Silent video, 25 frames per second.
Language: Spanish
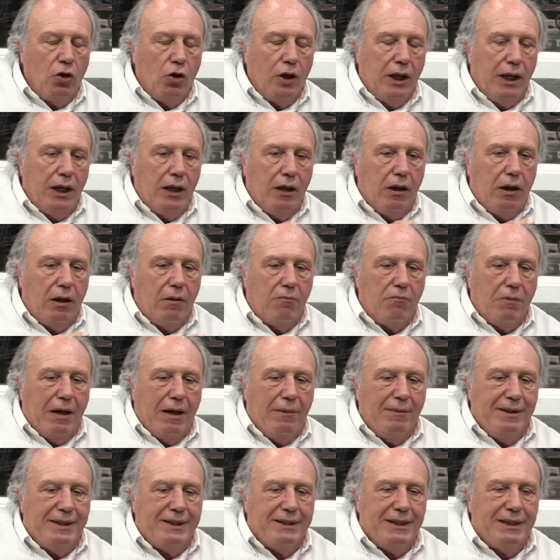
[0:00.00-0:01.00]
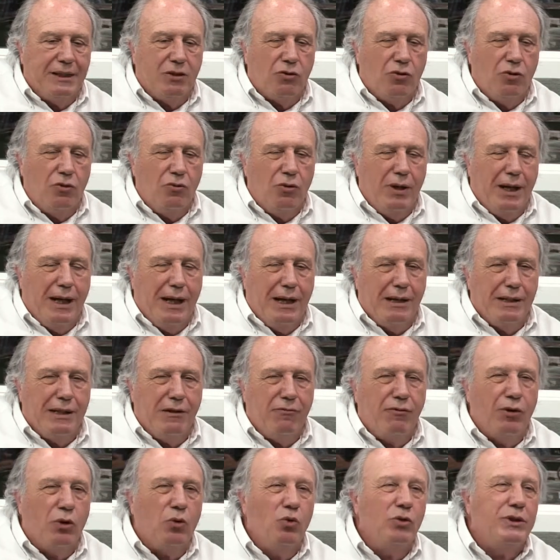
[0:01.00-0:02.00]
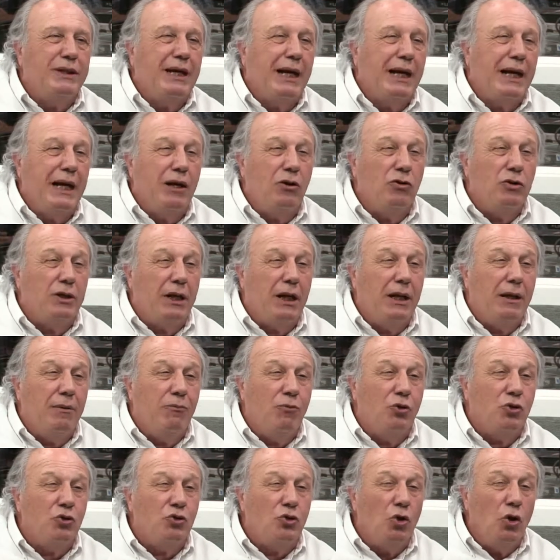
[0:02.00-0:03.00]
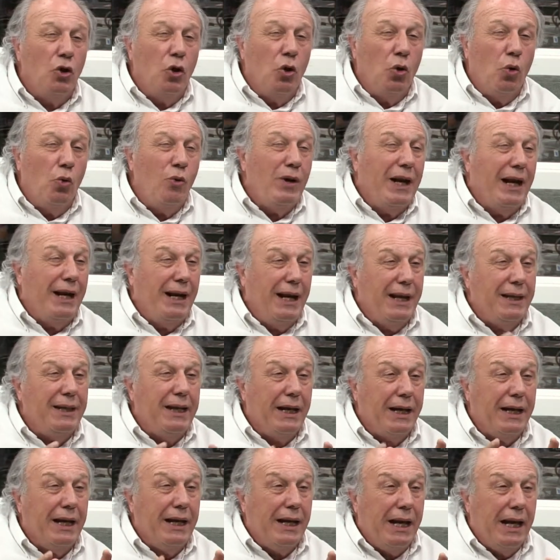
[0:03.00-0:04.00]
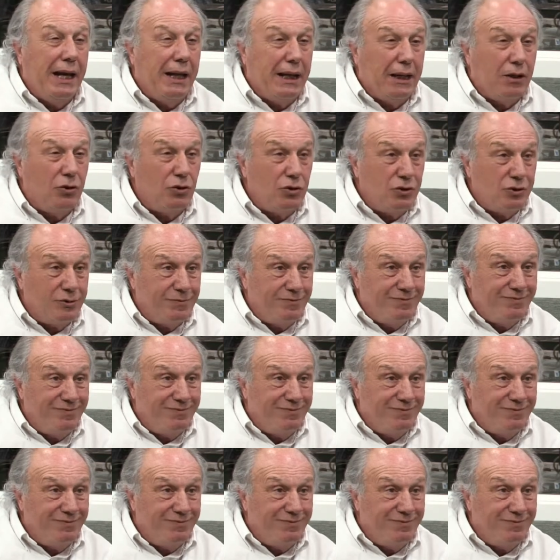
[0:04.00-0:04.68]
eh, a veces con una dificultad que no tenemos una ley de genéricos,